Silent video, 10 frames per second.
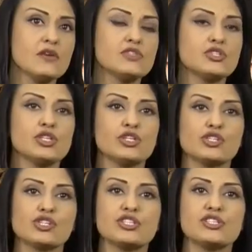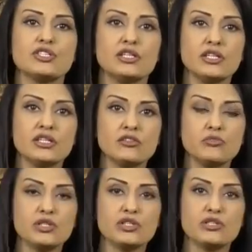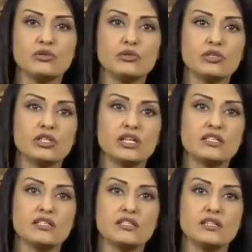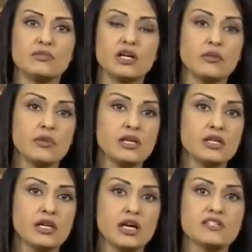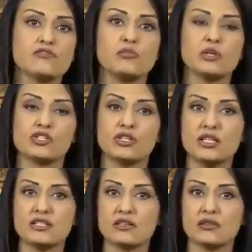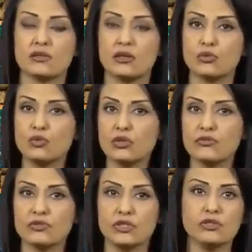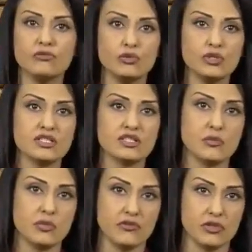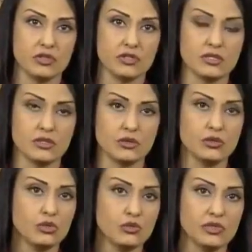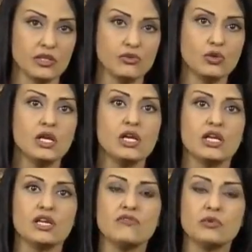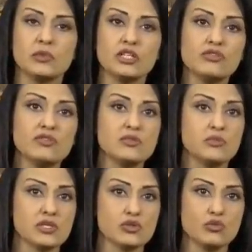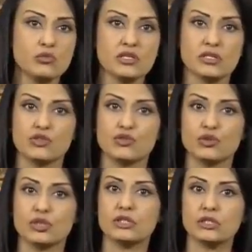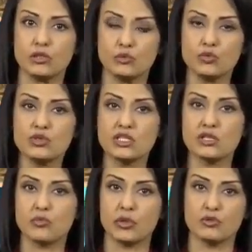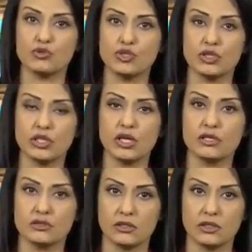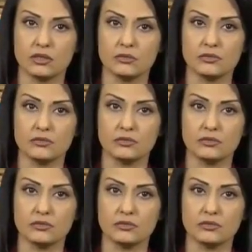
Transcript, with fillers: В течение шести лет переселенные на эти земли армяне освобождались от налогов и воинской повинности. Кроме того, им выплачивалось пособие за счет контрибуции, полученной от Ирана